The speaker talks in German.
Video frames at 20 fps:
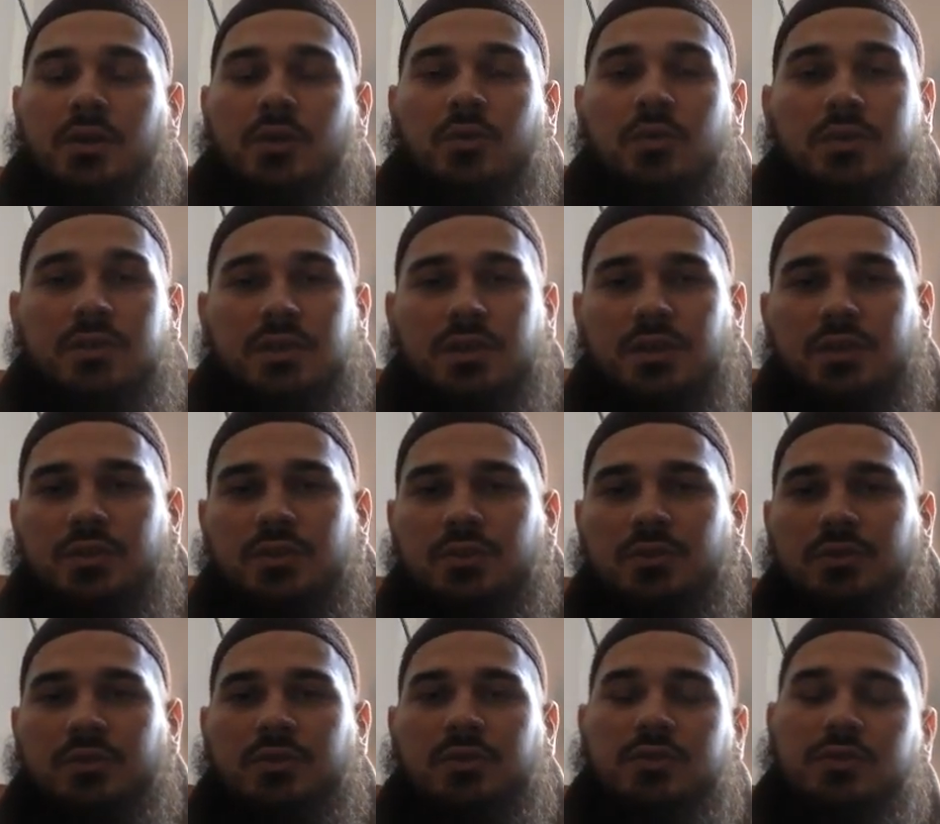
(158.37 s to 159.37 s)
unsere
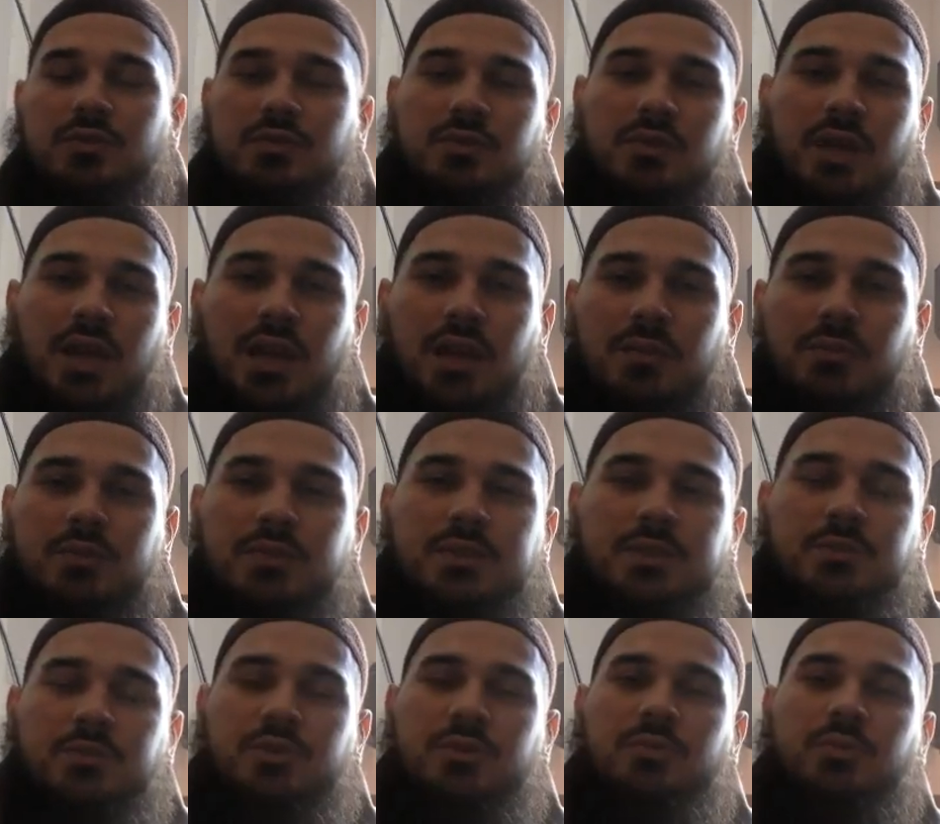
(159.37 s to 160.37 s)
Sünden, die Sünden aller
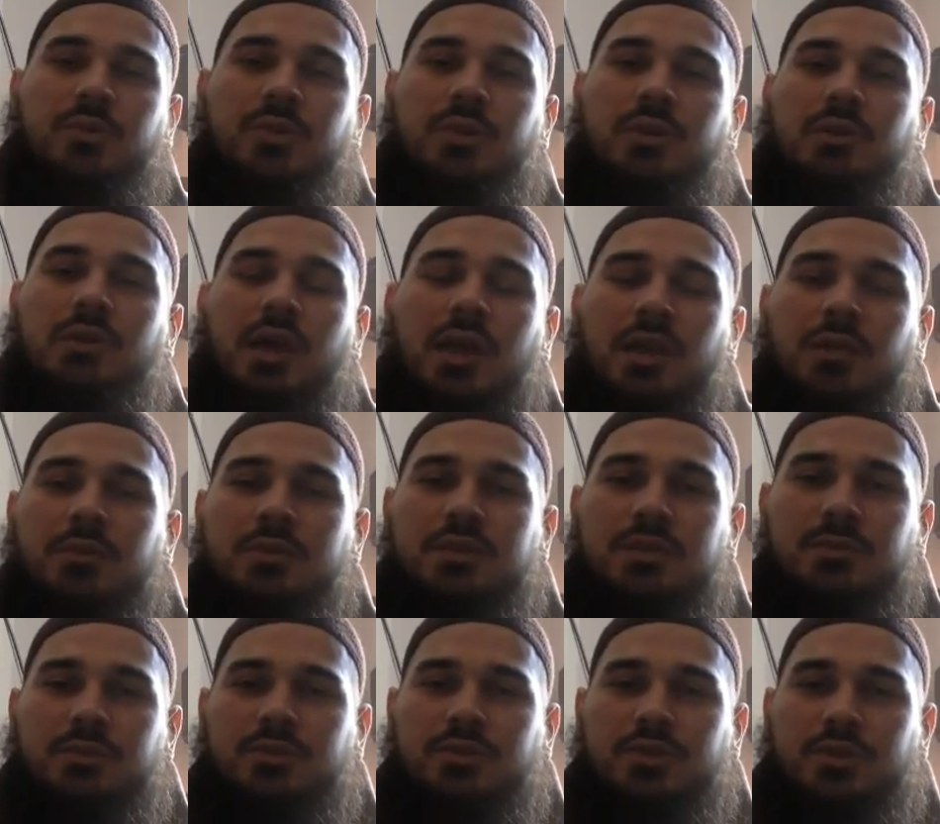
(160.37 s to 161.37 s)
muslimischen Brüder und aller
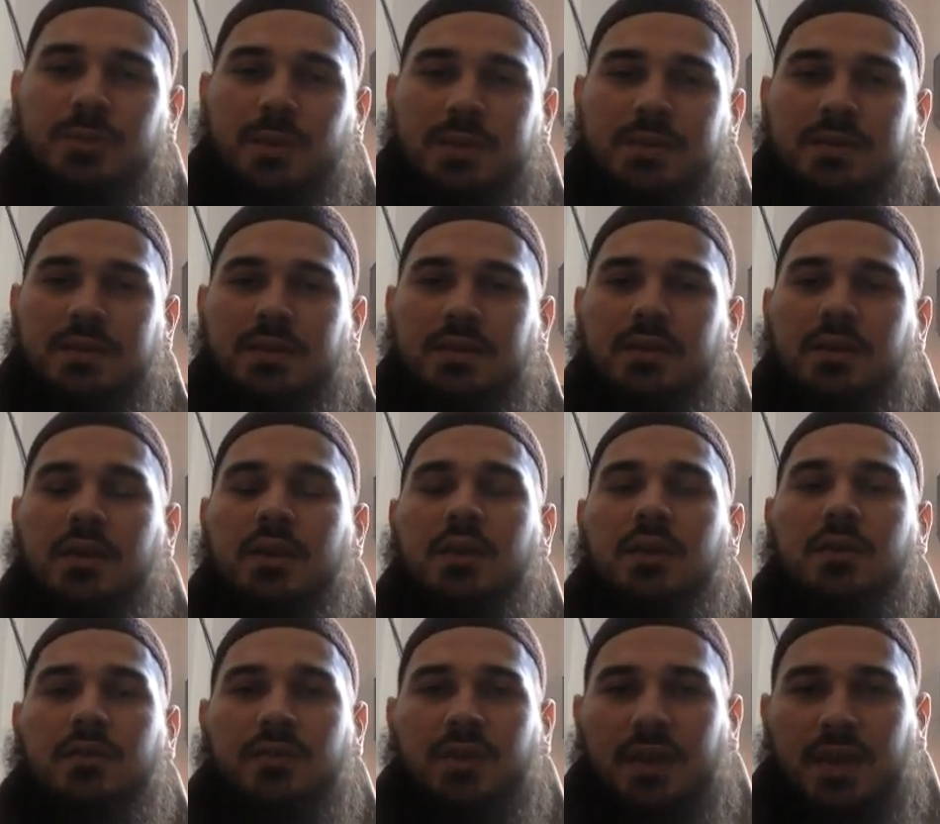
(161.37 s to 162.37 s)
muslimischen Schwestern
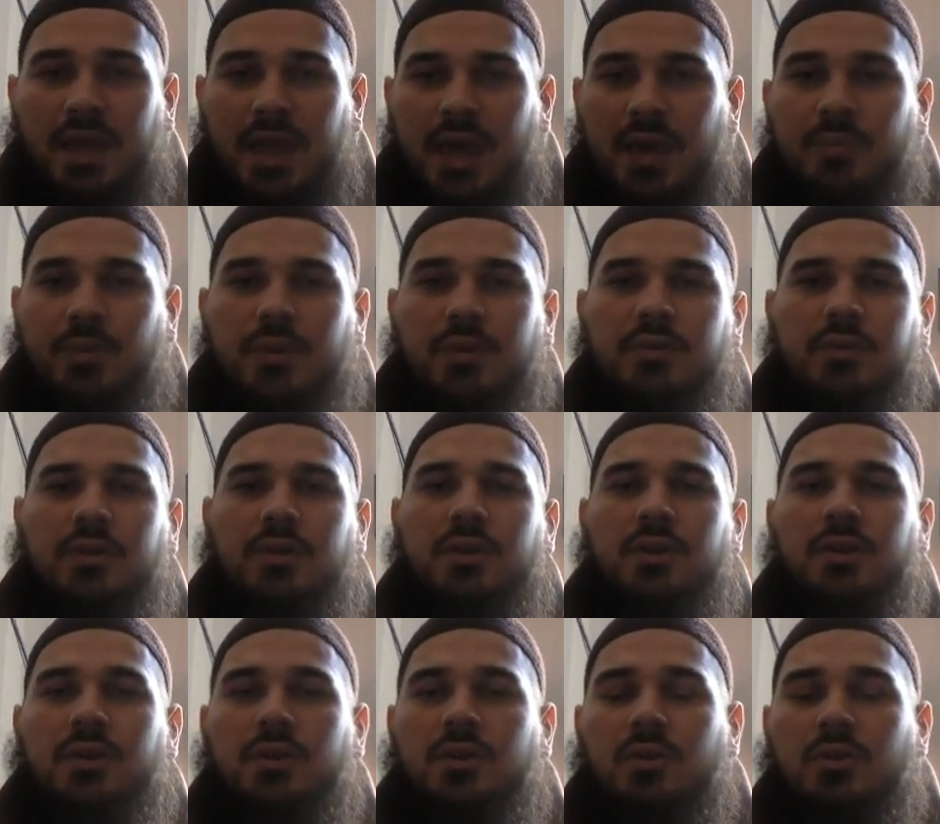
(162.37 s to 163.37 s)
vergeben
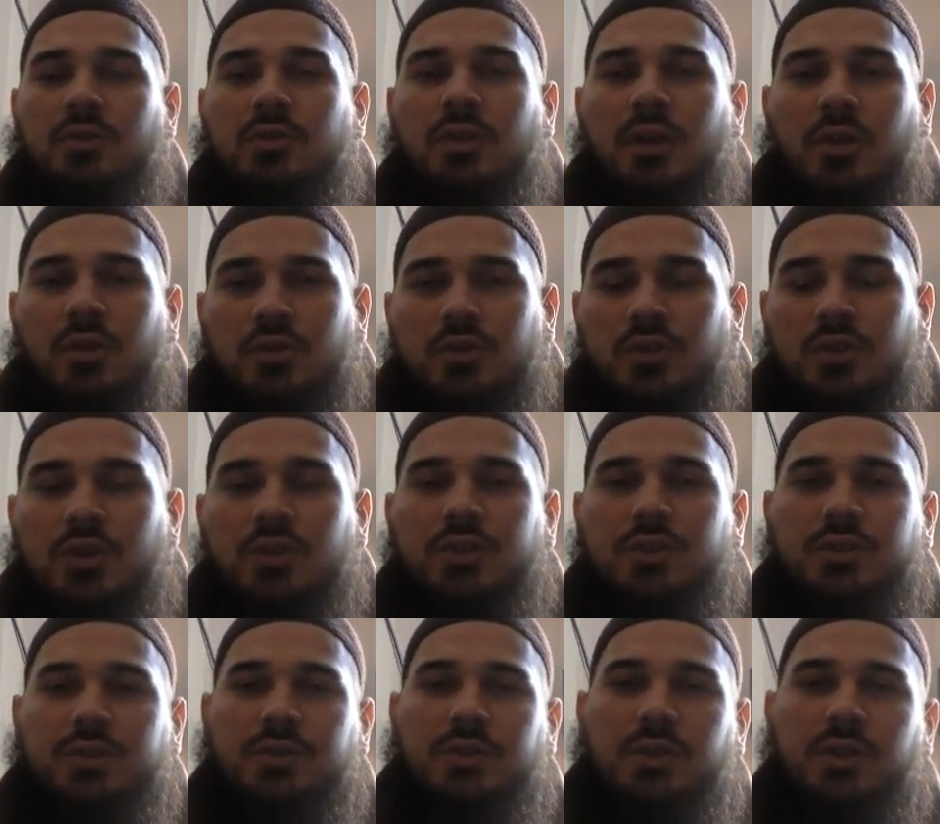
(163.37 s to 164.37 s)
und
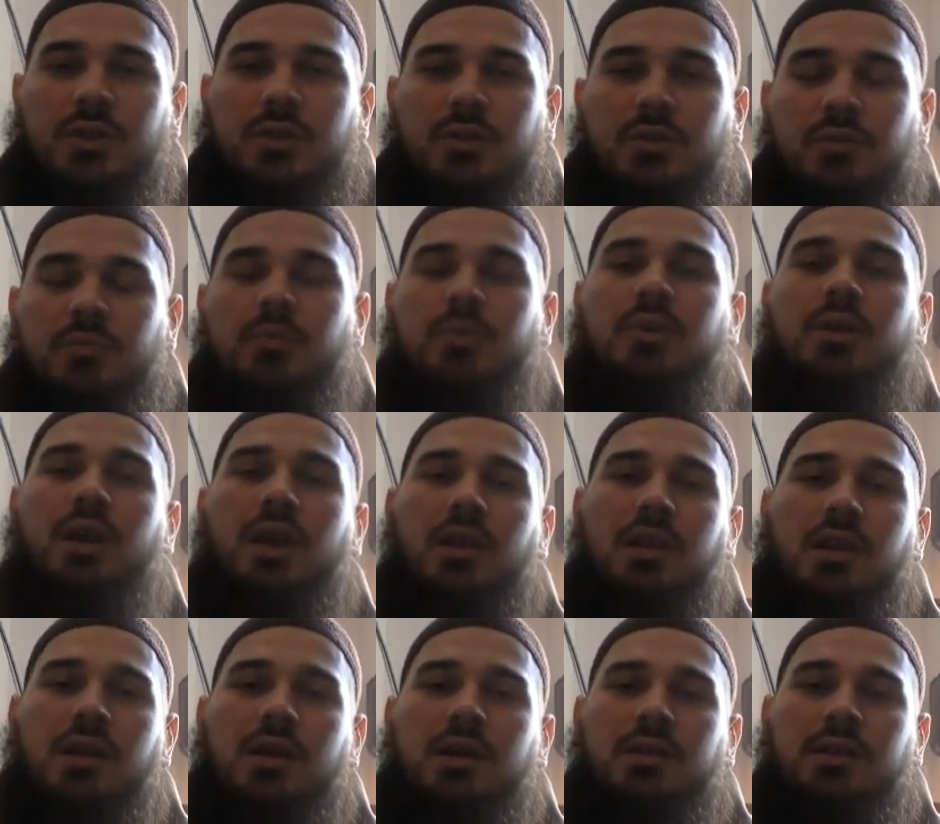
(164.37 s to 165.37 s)
auslöschen und möge
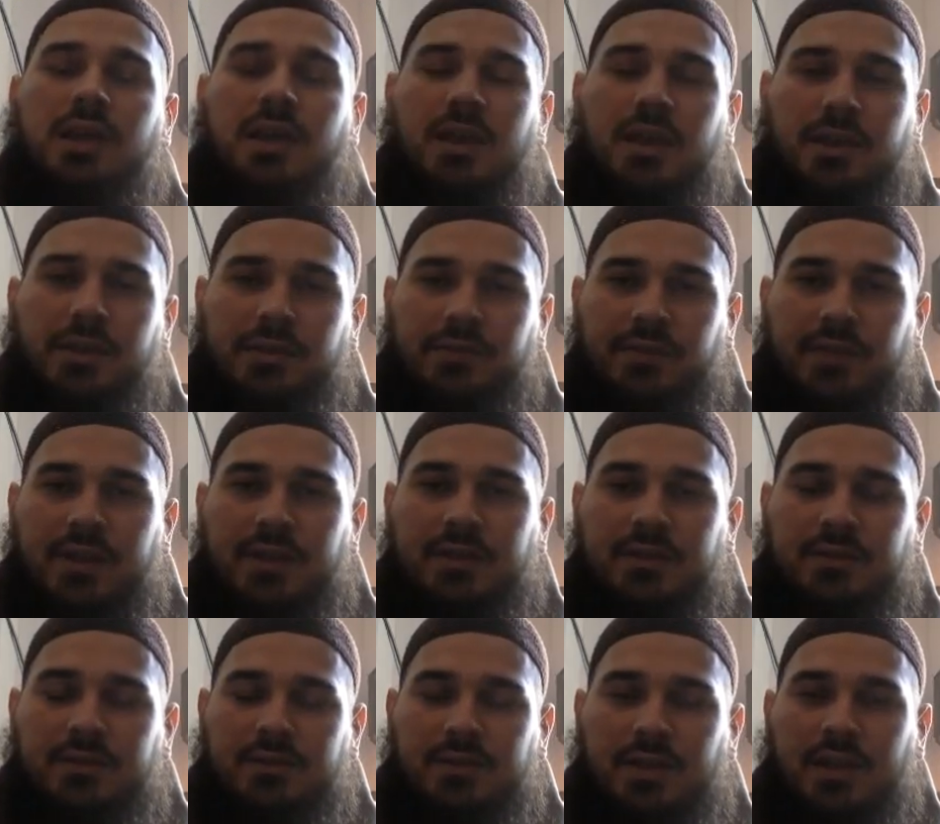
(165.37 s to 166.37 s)
Allah, der Herr der
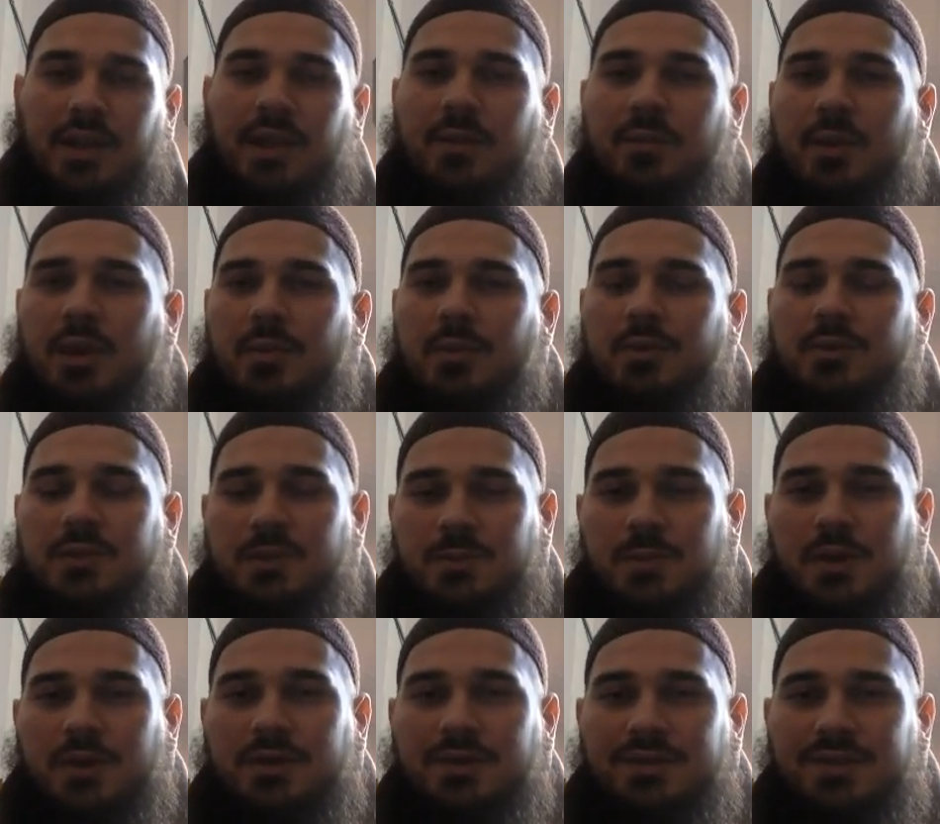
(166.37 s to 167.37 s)
Welten, der Alabama aus das
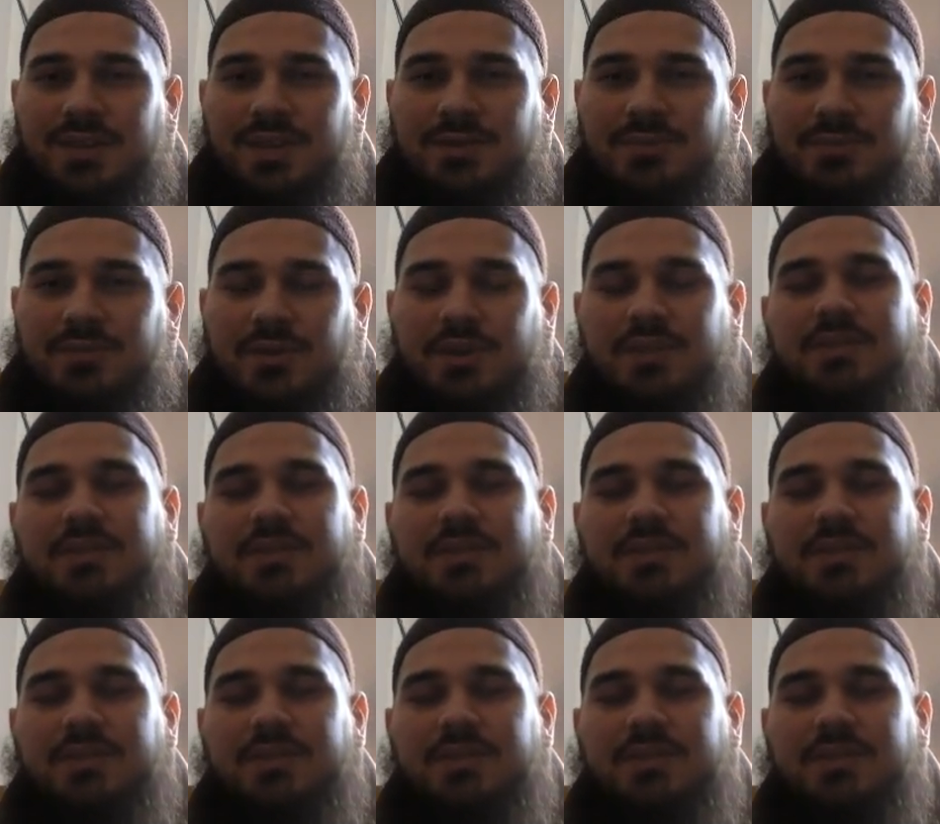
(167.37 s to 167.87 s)
Paradies geben.